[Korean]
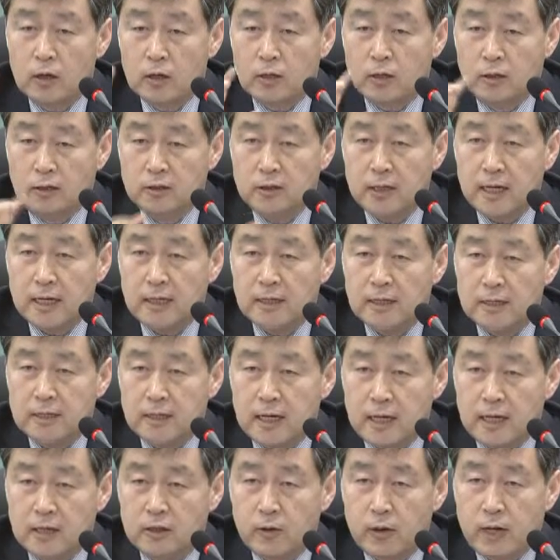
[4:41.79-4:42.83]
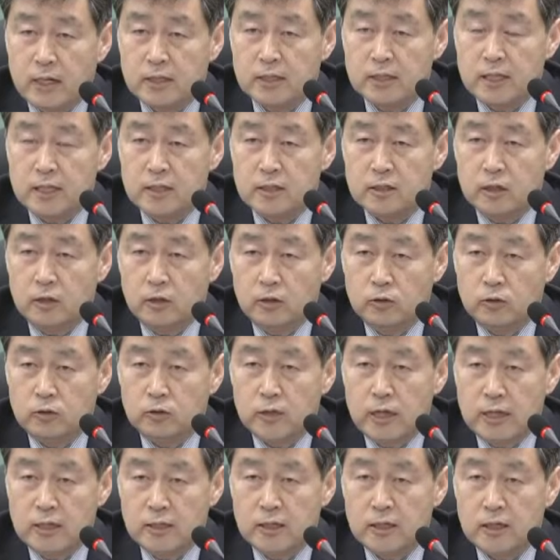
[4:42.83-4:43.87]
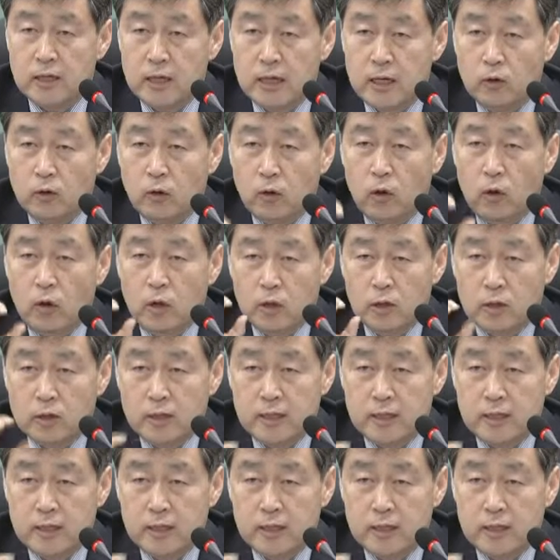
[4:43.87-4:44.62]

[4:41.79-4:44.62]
그 언더라이팅을 하는 과정에서 어느 정도 예측이 되고